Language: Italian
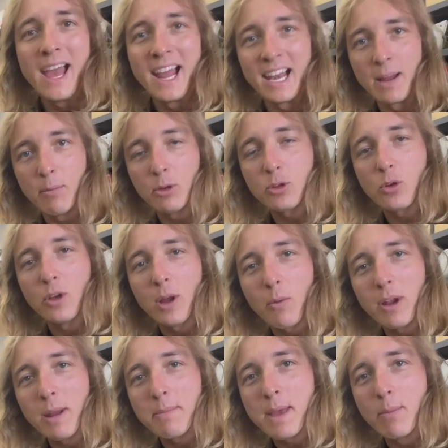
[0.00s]
la moto con la
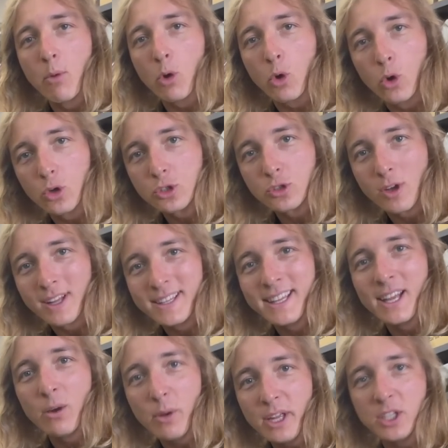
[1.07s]
quale abbiamo corso a
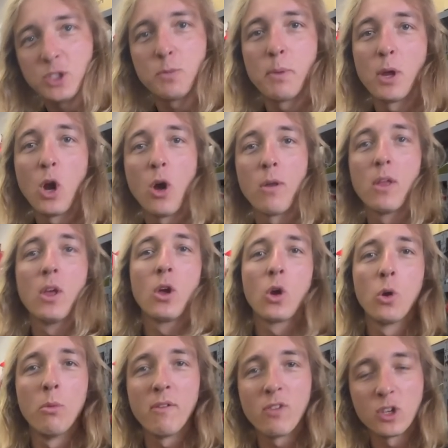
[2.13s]
The Ridge, però
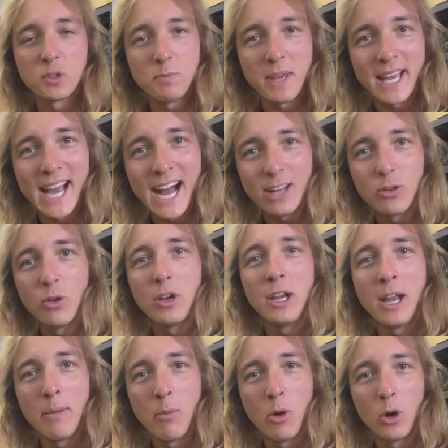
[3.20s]
come vi ho spiegato
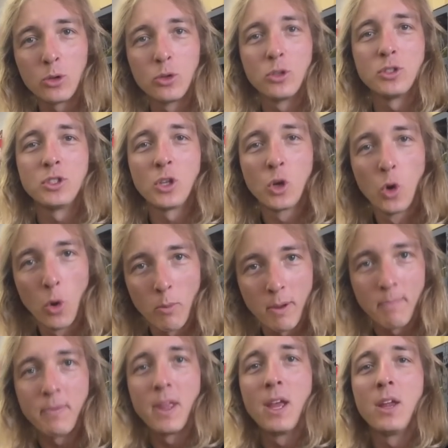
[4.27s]
la moto, siccome
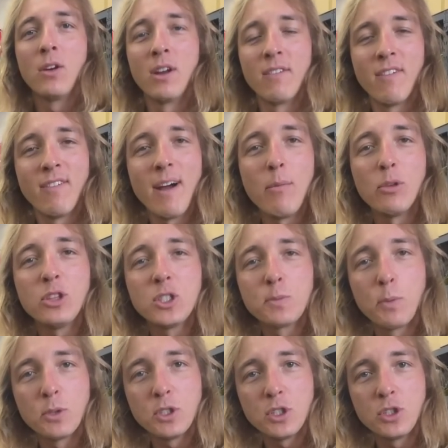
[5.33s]
non avevamo a
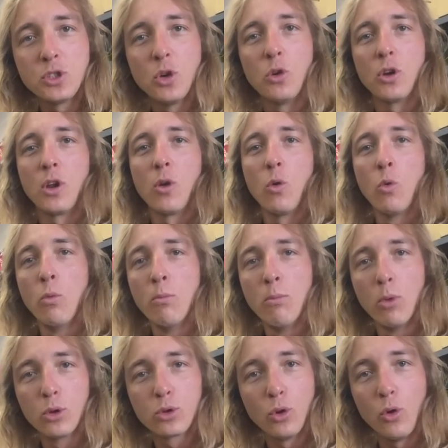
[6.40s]
disposizione un
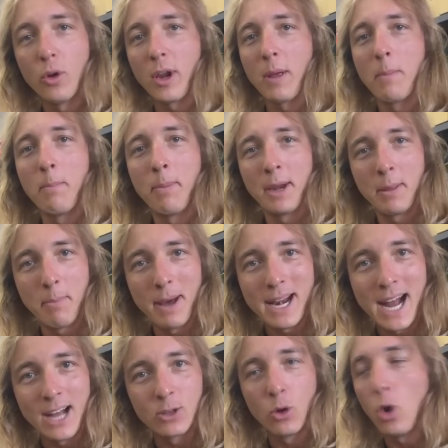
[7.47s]
motore
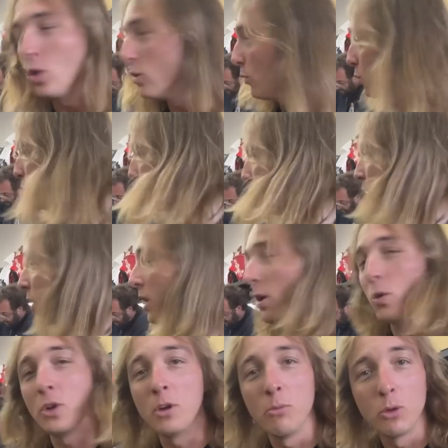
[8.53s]
preparato, ho dovuto correre
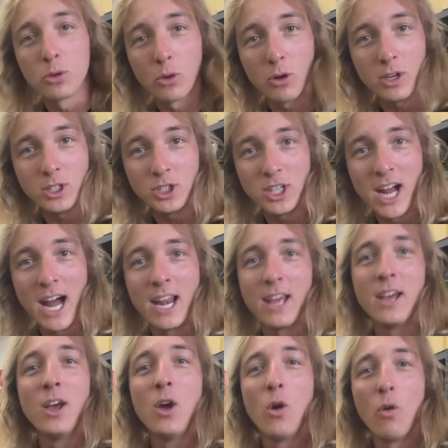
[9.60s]
con il motore originale.
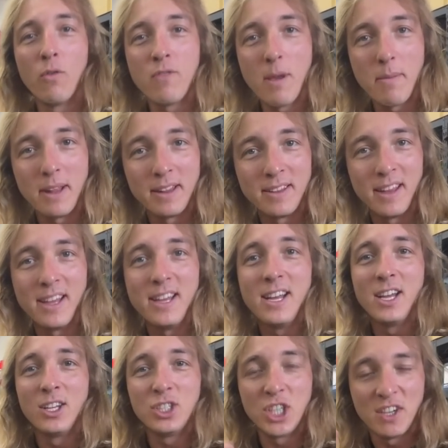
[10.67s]
Ovviamente
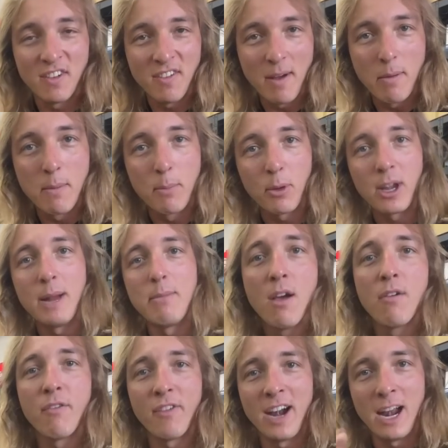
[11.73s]
già avevamo in
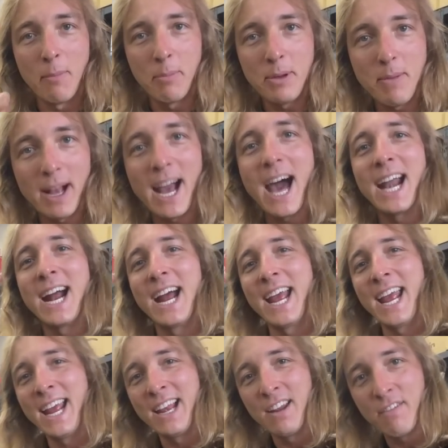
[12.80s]
programma fra la prima gara
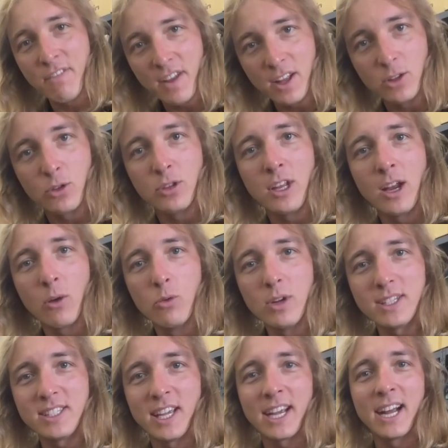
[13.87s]
e l'evento di
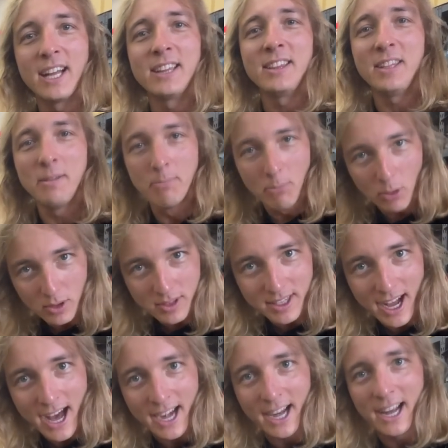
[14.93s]
Laguna Seca di
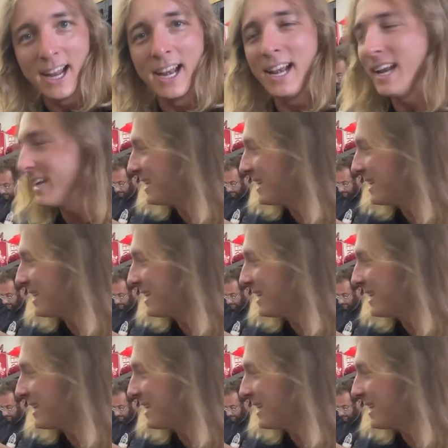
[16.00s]
montare la